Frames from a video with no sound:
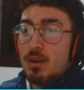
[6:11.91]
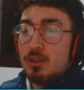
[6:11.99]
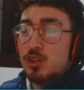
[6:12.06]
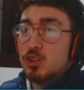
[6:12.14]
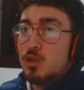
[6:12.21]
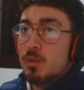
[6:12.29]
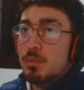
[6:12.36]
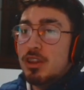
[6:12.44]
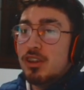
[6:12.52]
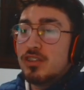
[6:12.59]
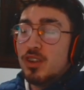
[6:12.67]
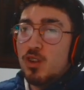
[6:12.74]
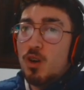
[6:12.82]
Cuando yo subo un vídeo
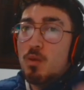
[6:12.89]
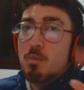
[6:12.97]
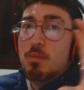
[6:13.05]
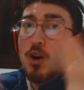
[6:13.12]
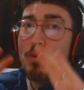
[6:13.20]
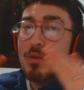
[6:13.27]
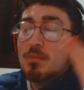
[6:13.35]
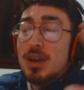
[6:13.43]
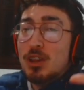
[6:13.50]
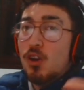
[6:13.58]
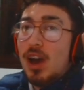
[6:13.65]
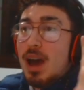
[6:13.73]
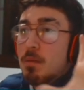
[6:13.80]
diciendo pop, me
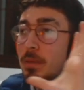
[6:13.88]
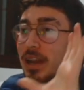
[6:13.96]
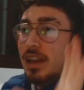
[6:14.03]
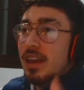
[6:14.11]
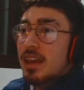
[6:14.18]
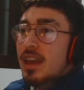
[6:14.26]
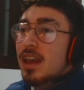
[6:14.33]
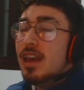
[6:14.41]
toca Pelé.